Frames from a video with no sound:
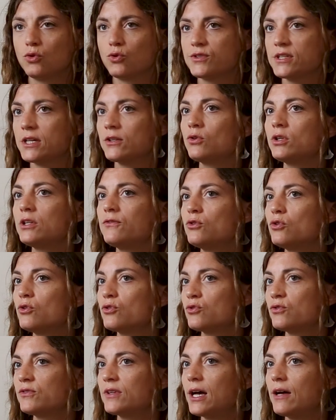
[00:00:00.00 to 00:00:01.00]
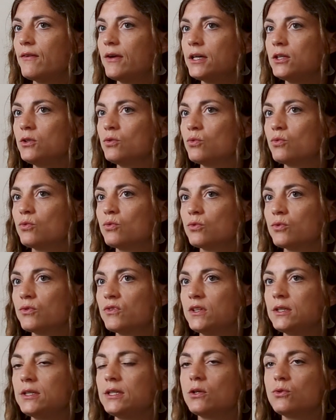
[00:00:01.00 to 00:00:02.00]
concernant les violences au travail,
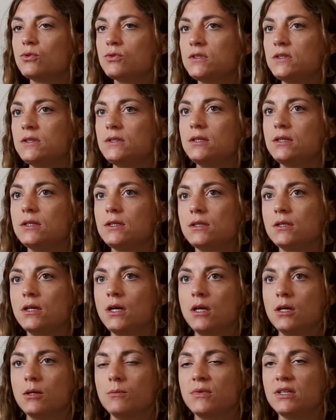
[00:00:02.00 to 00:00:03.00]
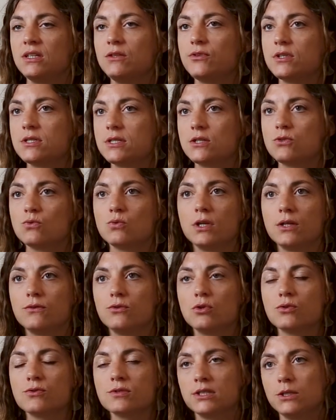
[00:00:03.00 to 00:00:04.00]
on, sait qu'il y a aussi des manifestations de
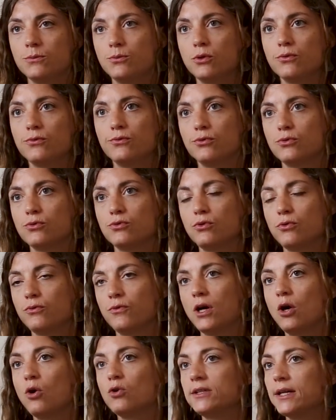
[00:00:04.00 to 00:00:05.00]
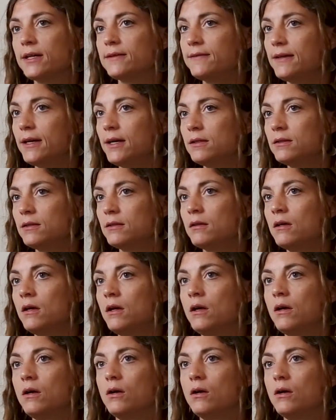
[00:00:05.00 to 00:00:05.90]
la violence qui peuvent se faire en interne